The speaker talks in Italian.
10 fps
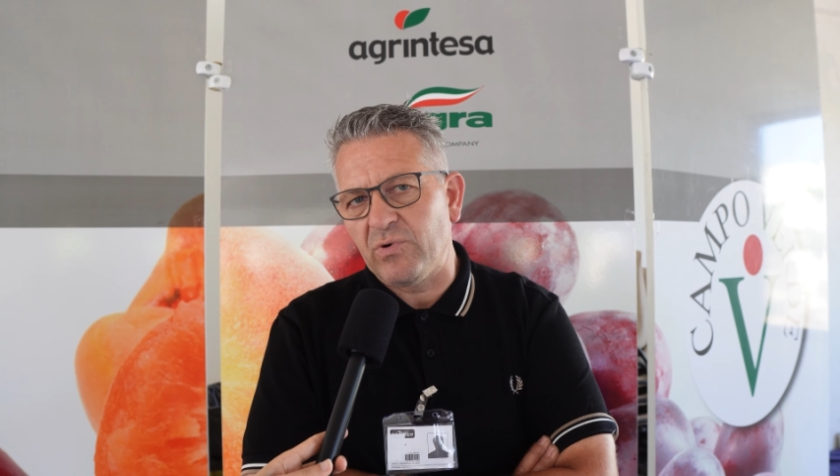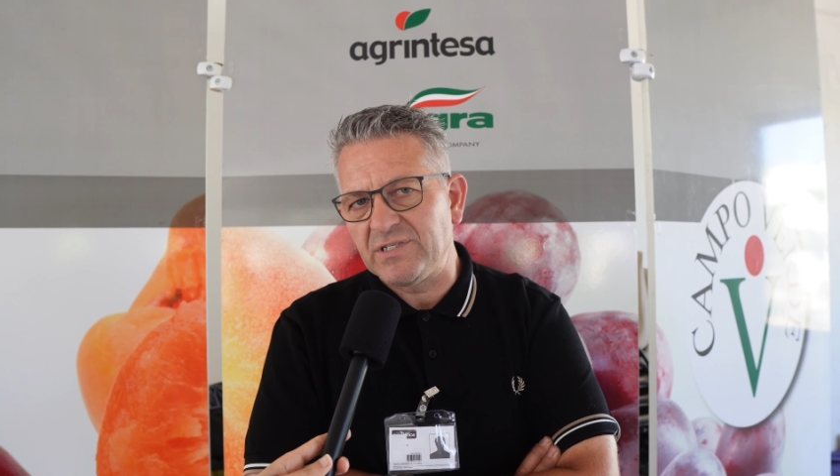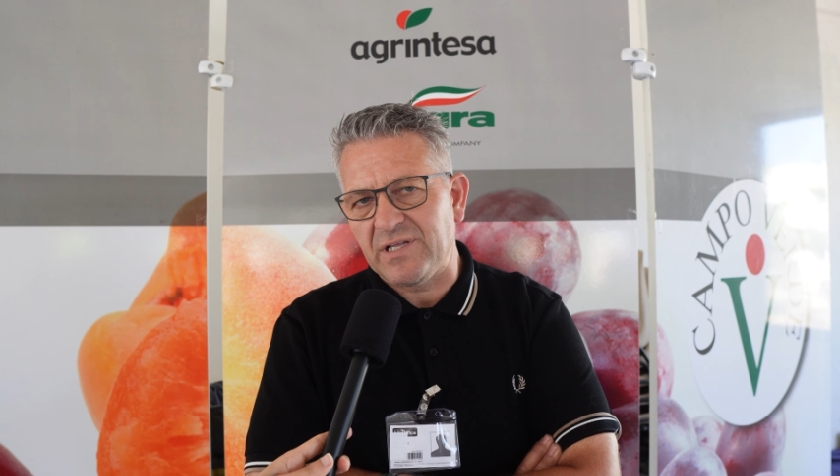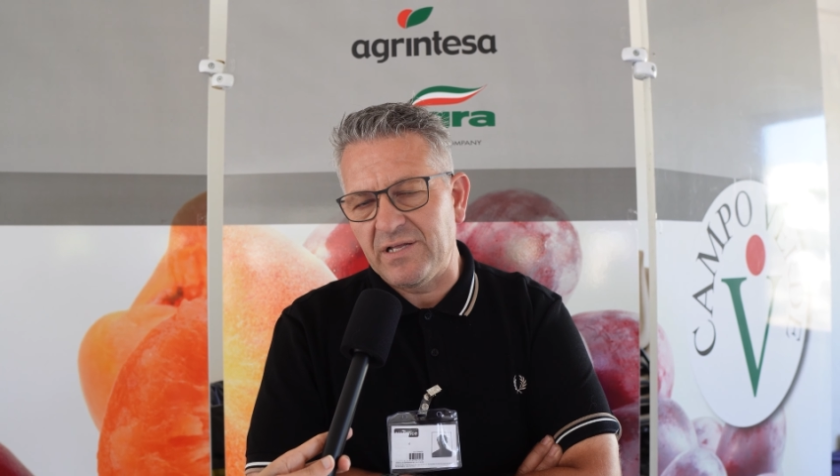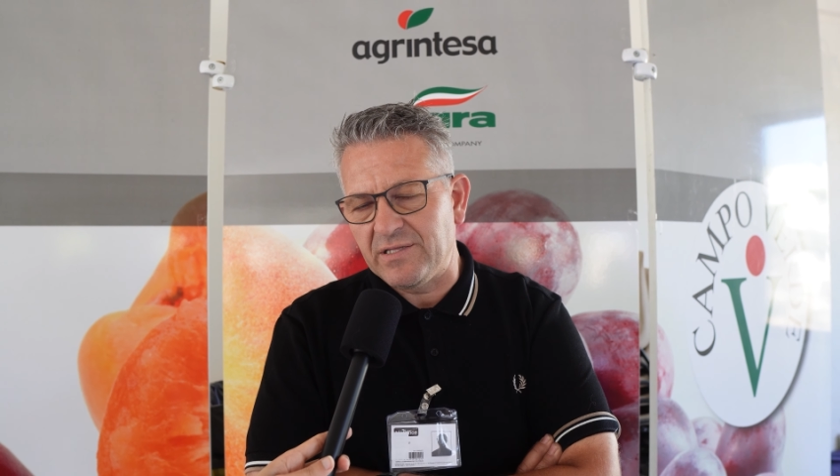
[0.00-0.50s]

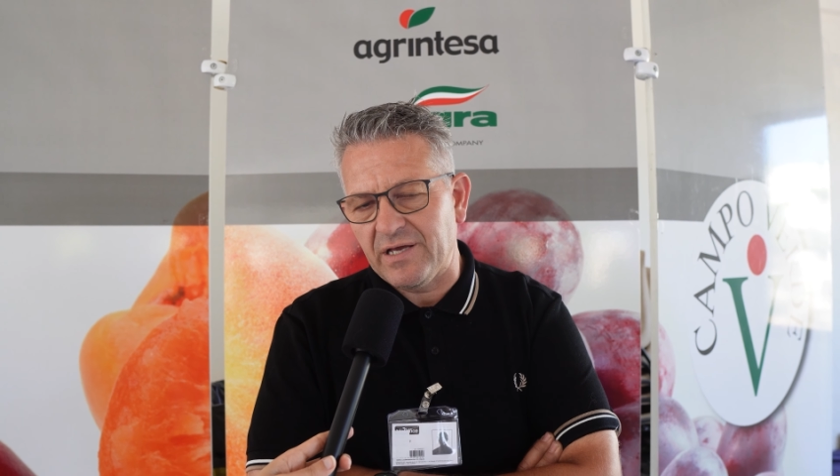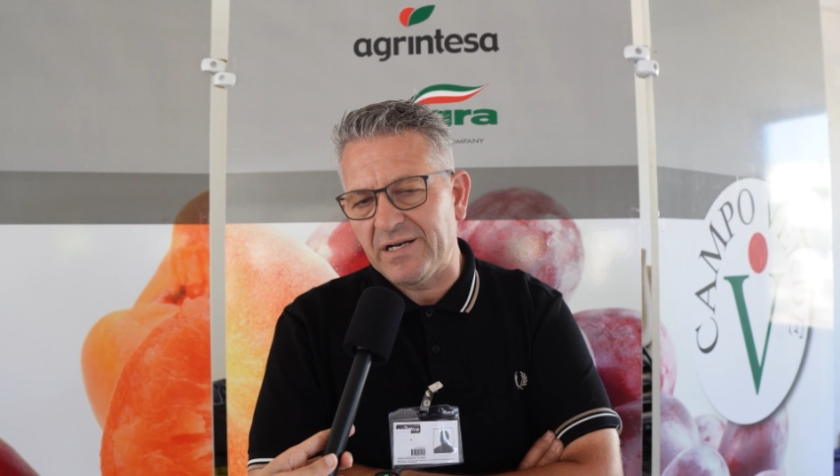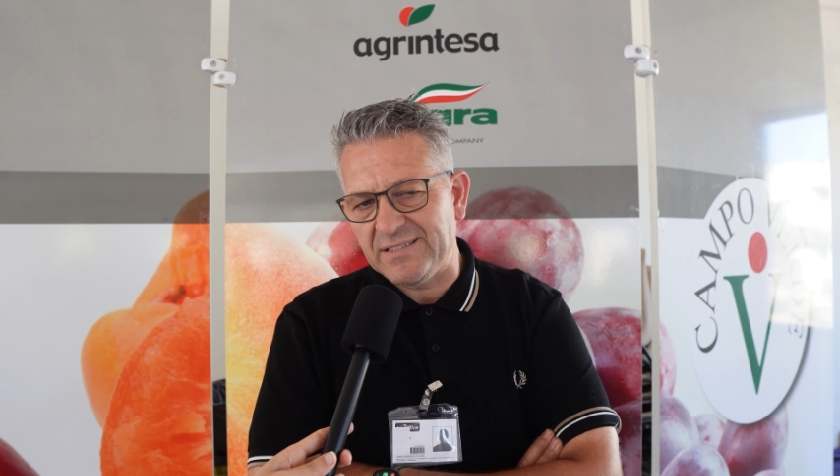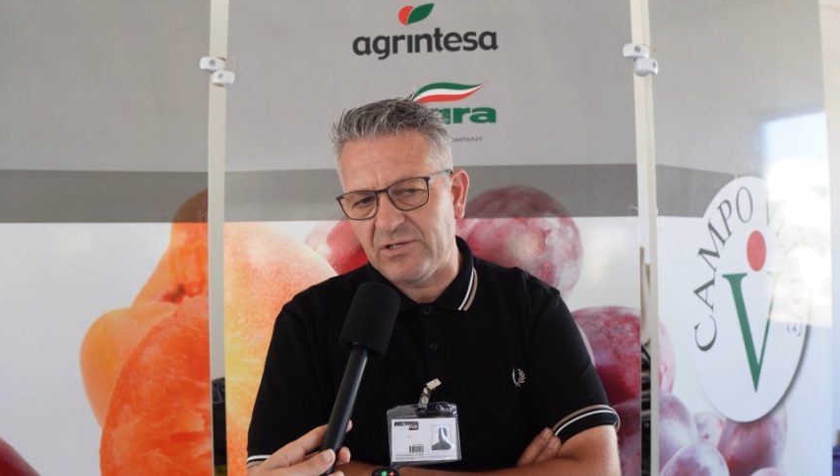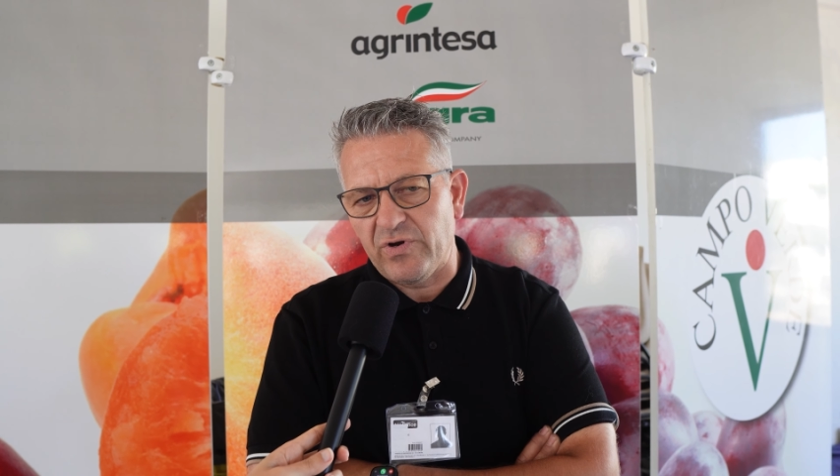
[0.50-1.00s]
questa
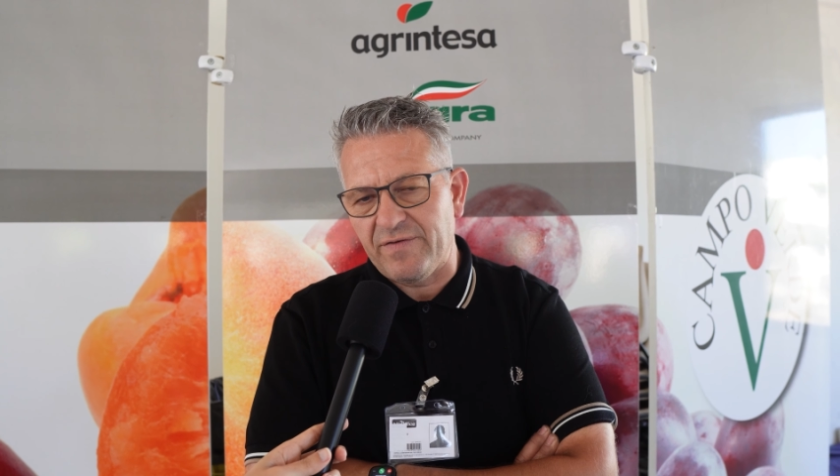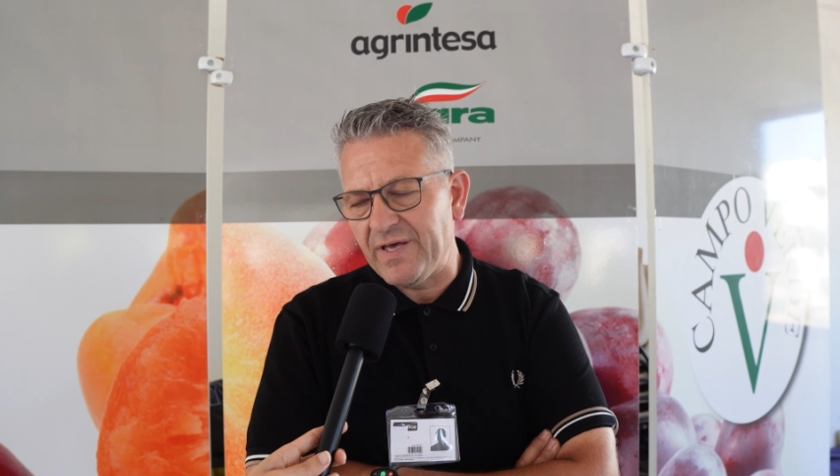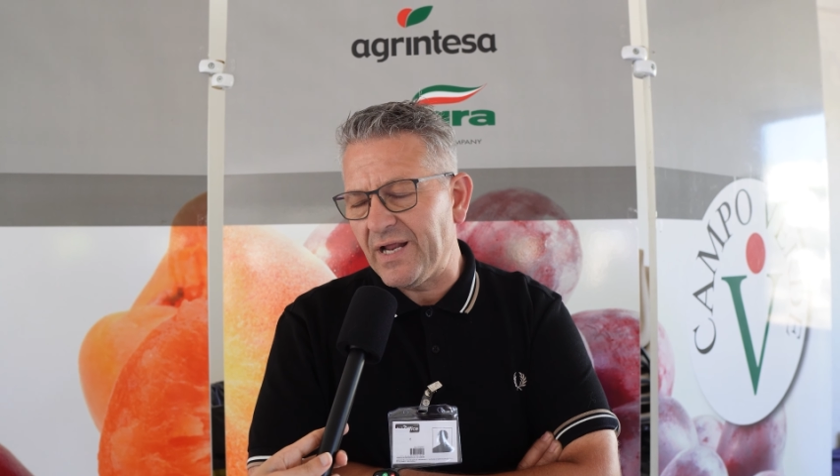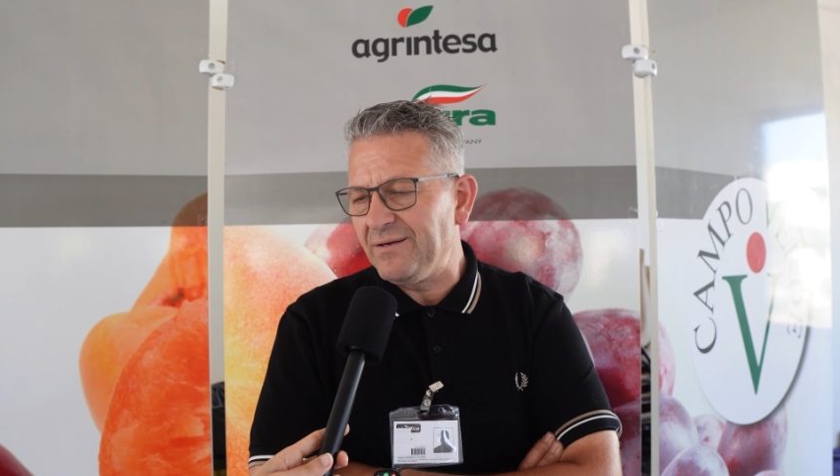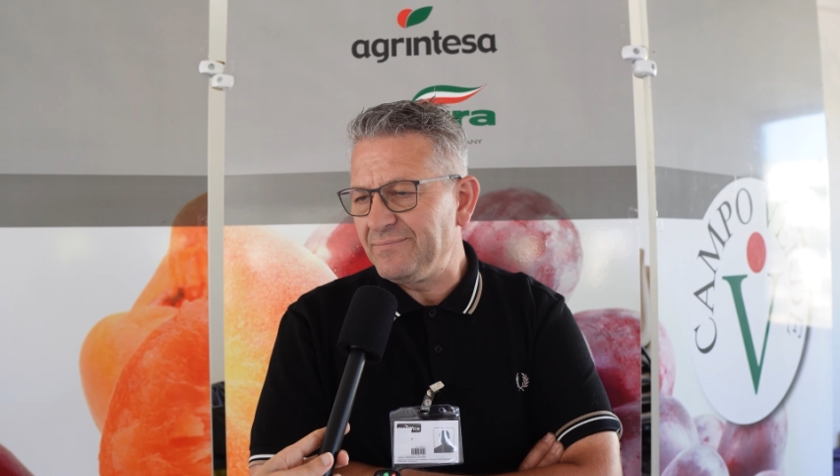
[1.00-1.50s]
integrazione
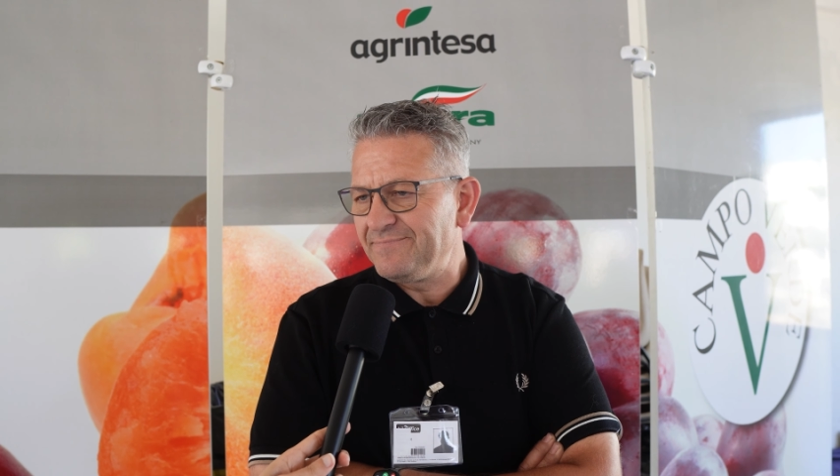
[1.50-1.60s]
vera.